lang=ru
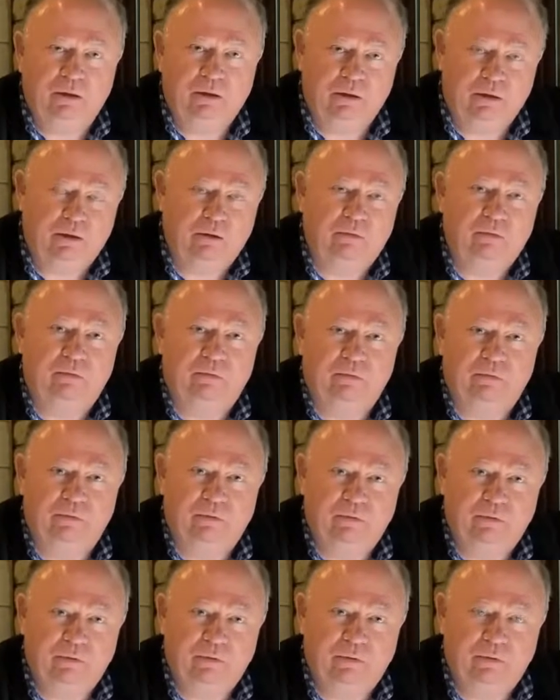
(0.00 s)

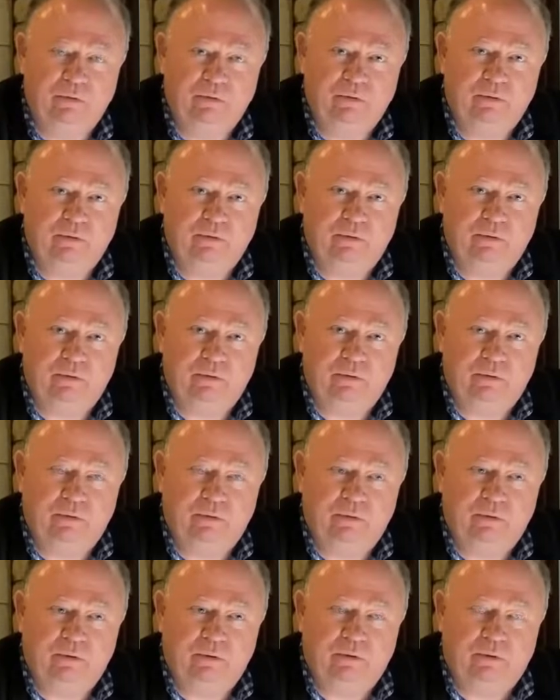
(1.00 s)
Караулов,
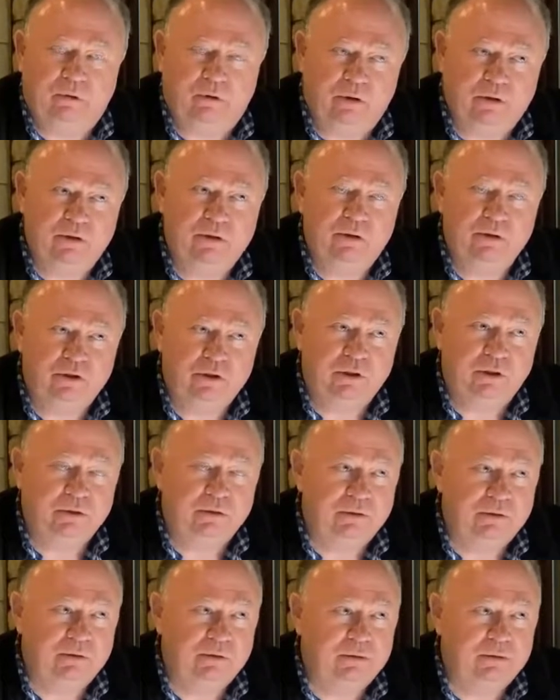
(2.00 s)
только сейчас,